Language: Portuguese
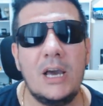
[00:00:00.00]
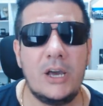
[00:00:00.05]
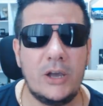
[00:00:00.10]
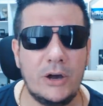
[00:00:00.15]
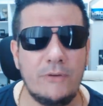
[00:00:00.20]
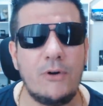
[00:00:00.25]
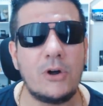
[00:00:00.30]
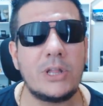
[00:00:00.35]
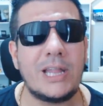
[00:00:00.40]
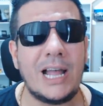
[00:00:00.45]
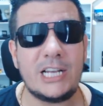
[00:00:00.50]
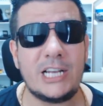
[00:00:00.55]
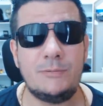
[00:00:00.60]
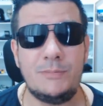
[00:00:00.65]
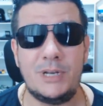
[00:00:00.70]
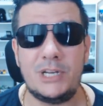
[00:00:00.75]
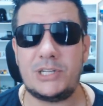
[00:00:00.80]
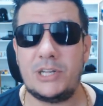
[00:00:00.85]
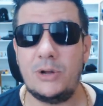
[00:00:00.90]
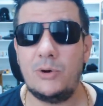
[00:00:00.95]
Eu vou dar as
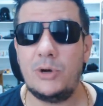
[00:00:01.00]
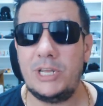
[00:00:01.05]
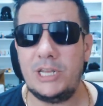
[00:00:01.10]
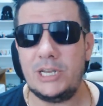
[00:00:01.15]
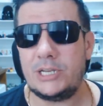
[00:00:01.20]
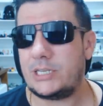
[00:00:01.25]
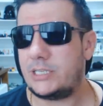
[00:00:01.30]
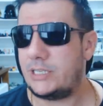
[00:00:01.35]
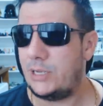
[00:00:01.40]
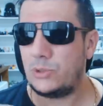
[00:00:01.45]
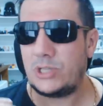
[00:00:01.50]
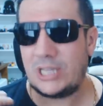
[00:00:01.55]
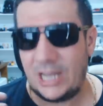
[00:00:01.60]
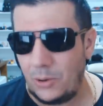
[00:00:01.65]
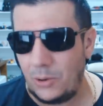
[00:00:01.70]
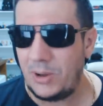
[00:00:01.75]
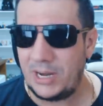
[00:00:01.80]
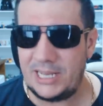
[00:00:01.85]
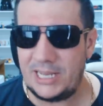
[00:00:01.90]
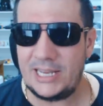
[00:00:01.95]
minhas teorias, que são
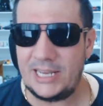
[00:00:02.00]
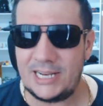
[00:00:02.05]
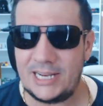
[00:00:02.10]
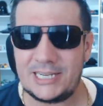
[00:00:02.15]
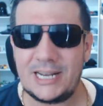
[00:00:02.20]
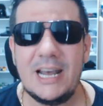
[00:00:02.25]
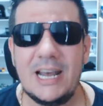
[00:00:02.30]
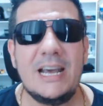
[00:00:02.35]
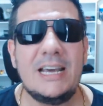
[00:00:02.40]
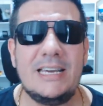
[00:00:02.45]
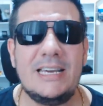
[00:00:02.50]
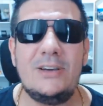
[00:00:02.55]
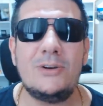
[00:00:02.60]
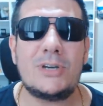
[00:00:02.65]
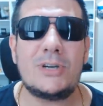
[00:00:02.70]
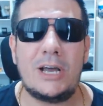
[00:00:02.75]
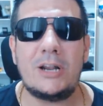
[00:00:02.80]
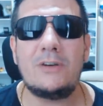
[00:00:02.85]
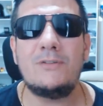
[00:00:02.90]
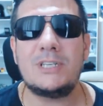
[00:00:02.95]
teorias, e eu
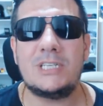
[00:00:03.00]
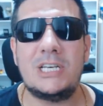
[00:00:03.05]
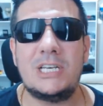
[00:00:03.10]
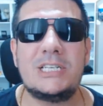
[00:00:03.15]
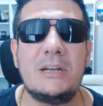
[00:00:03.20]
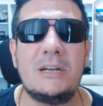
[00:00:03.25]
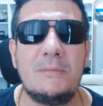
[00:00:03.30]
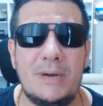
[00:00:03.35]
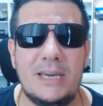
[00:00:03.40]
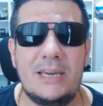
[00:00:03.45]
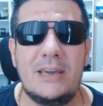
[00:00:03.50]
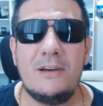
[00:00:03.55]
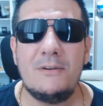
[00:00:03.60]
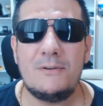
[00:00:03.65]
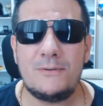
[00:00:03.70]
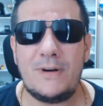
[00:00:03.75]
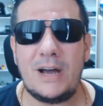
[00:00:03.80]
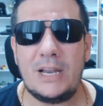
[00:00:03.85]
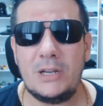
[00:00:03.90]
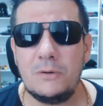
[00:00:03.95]
quero que vocês também
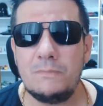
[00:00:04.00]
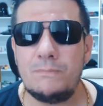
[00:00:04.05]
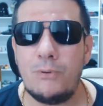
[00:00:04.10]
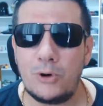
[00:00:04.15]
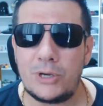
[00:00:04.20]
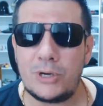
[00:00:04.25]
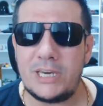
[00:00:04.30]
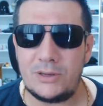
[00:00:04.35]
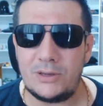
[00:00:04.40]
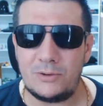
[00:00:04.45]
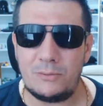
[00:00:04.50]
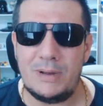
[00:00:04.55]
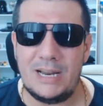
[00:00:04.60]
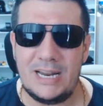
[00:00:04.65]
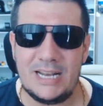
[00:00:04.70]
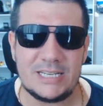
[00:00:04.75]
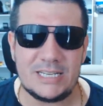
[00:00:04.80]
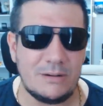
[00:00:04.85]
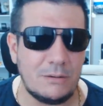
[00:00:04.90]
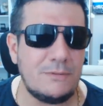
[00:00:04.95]
falem um pouquinho,
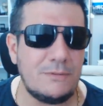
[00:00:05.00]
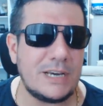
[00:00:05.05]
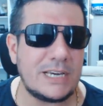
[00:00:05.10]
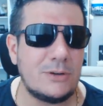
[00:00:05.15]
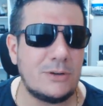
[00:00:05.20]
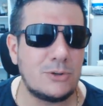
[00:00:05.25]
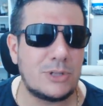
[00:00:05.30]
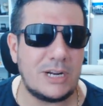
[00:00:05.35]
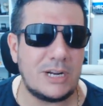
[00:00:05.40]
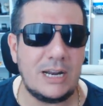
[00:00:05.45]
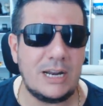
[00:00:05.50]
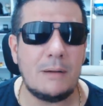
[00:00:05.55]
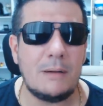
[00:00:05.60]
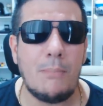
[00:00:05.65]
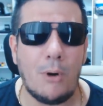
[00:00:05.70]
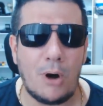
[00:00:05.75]
beleza? Vamos ver aqui o trailer